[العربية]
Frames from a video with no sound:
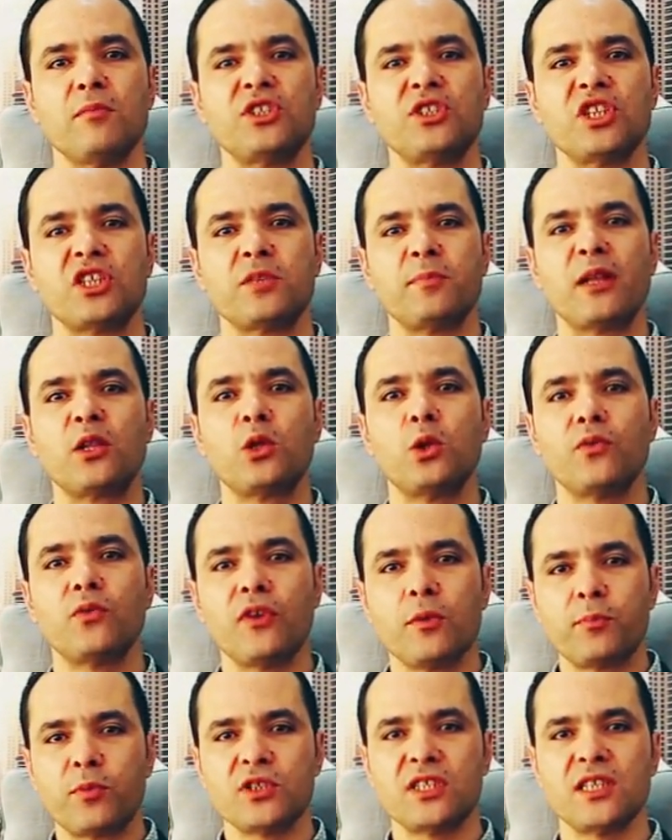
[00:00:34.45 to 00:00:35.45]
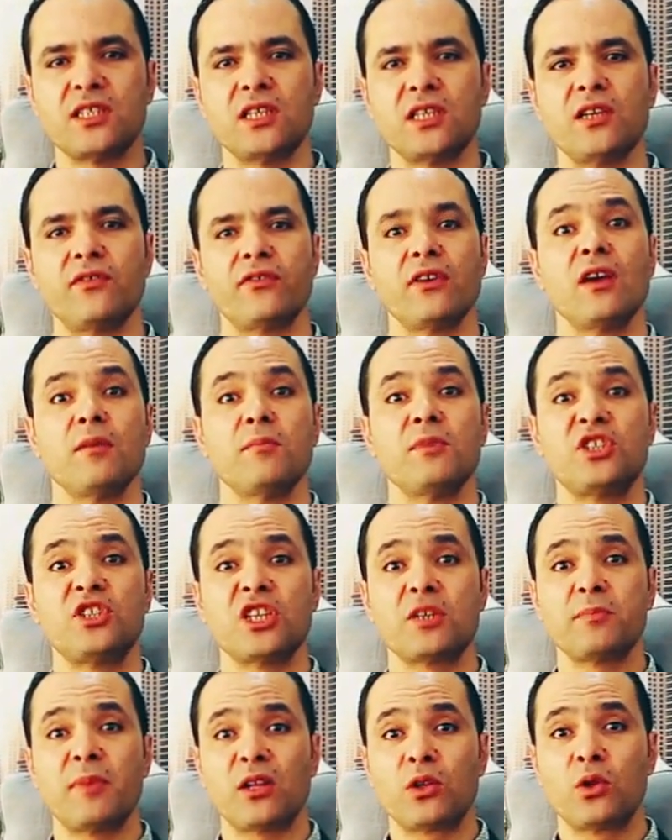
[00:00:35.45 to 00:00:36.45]
باش يتبدلوا في البوزيتيف
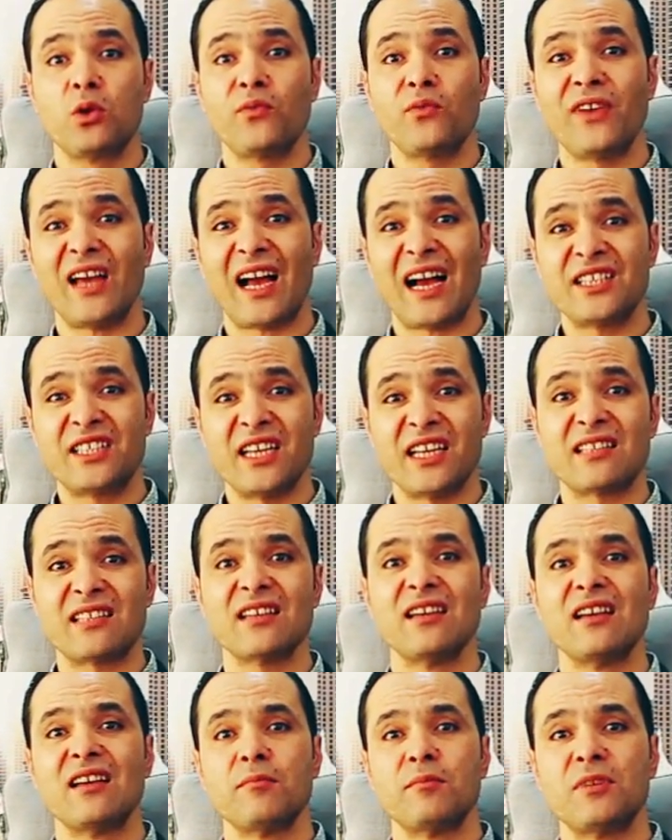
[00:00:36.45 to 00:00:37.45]
باش يتبدلوا في حاجات